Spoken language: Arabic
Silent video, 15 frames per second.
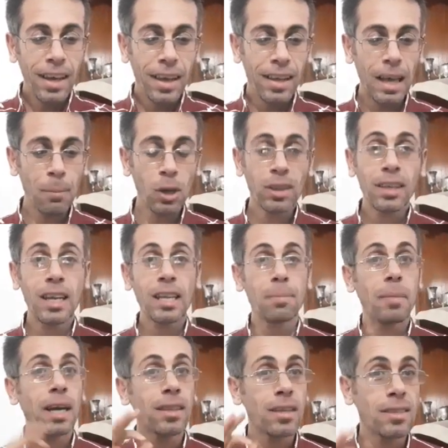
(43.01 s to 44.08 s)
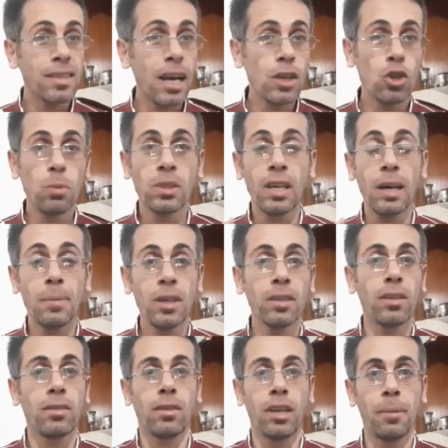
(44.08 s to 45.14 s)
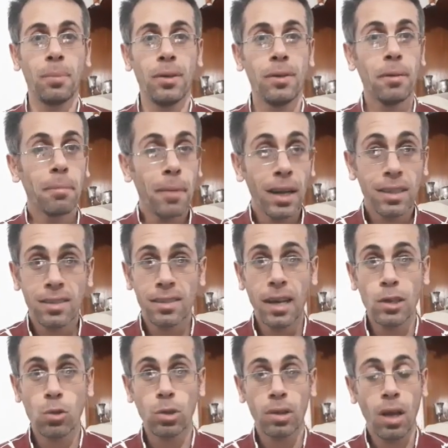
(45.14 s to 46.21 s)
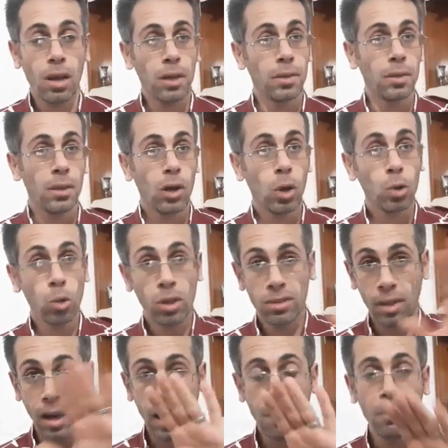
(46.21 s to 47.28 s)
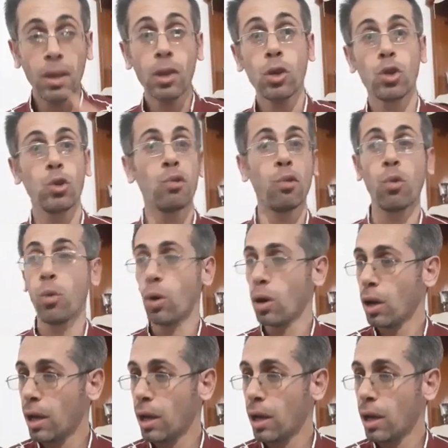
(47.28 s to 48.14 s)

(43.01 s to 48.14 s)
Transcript: الامر الثالث ما تستعجلوا بتعبئه الطلب ما تستعجلوا اطلاقا خذوا نظره عامه شوفوا